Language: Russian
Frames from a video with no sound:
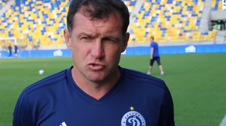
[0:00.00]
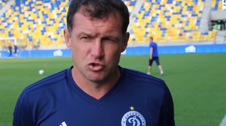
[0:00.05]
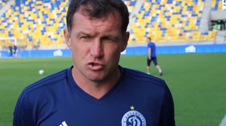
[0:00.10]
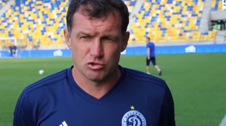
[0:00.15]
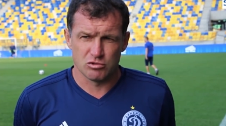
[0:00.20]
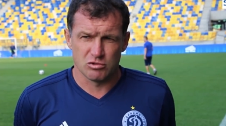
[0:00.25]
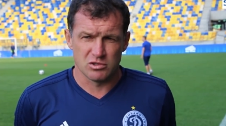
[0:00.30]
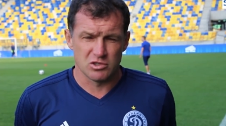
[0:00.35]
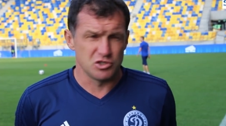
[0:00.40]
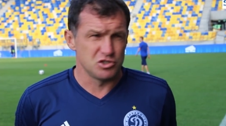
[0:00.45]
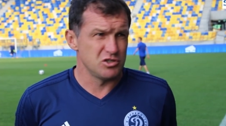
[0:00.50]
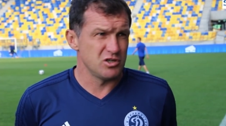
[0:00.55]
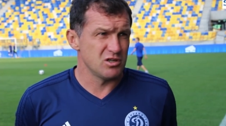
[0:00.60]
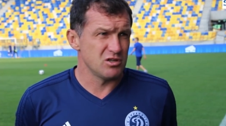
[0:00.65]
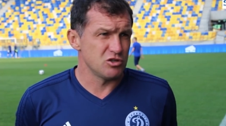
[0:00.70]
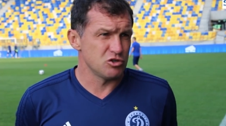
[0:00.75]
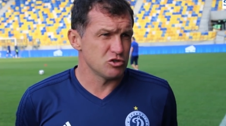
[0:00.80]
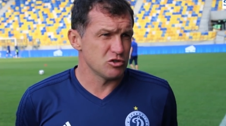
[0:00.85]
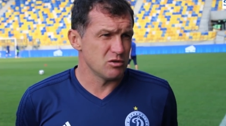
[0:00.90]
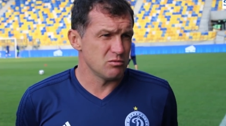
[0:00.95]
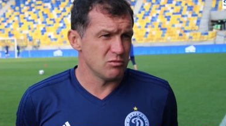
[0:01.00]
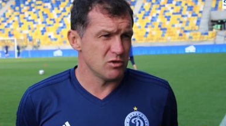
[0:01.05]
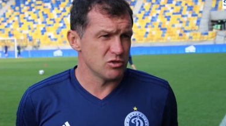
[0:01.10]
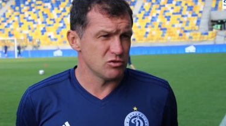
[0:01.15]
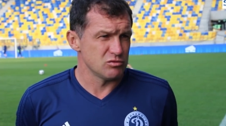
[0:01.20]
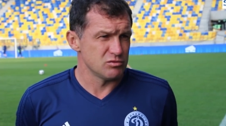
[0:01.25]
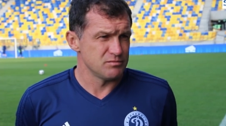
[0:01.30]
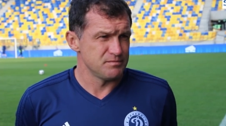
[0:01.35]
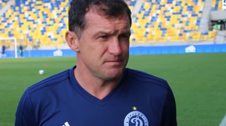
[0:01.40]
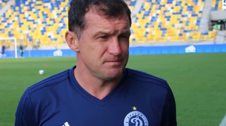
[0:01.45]
то, что отличает нашу
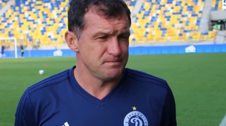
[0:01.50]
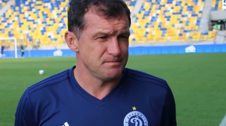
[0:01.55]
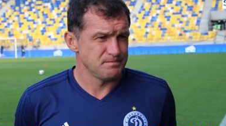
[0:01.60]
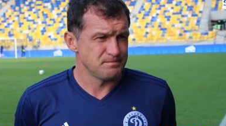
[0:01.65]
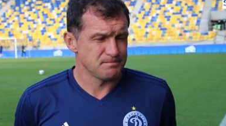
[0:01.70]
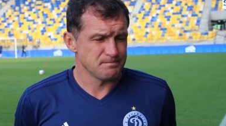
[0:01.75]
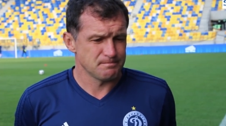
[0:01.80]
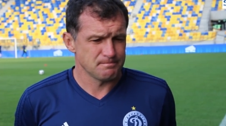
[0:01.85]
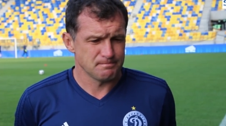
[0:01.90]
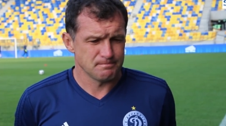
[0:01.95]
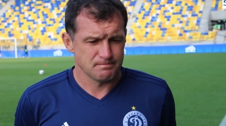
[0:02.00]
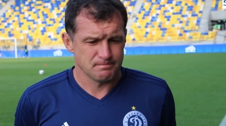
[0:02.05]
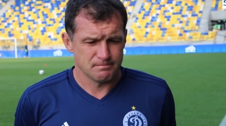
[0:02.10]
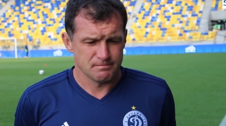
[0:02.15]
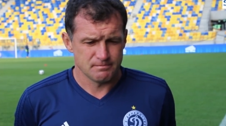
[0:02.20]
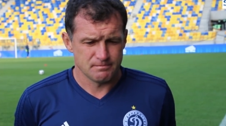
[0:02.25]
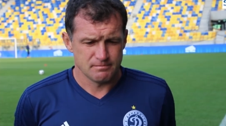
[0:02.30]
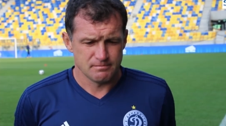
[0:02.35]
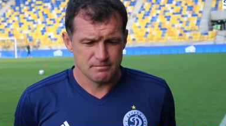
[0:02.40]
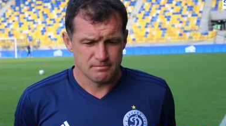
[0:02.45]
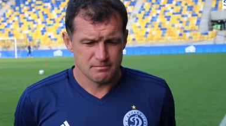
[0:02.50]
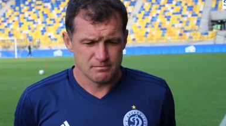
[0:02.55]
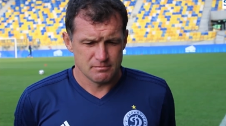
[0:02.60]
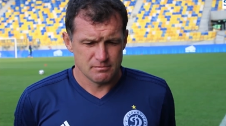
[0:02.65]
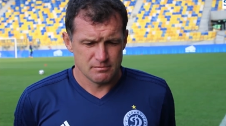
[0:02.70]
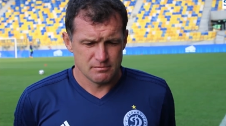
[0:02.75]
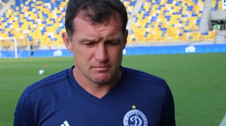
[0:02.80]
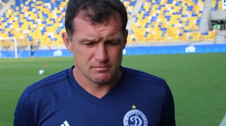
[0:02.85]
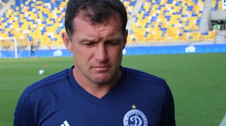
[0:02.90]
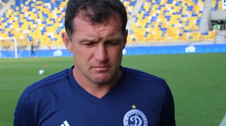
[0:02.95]
команду. В Ирландии у
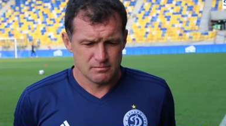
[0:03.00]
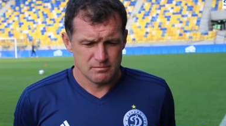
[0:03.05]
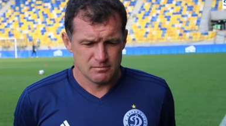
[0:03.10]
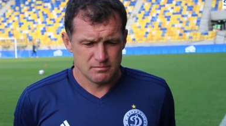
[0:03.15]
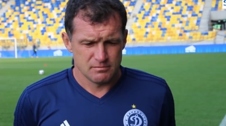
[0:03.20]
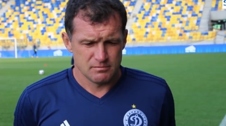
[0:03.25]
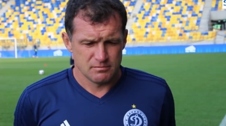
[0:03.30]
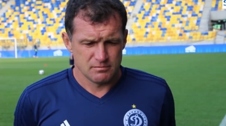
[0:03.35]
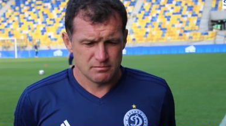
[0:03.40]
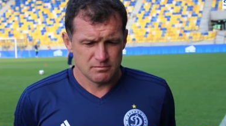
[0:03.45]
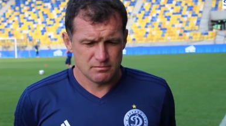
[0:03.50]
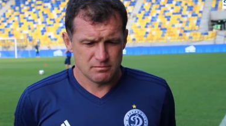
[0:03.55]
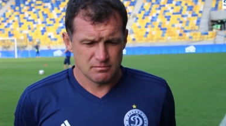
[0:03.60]
нас были кадровые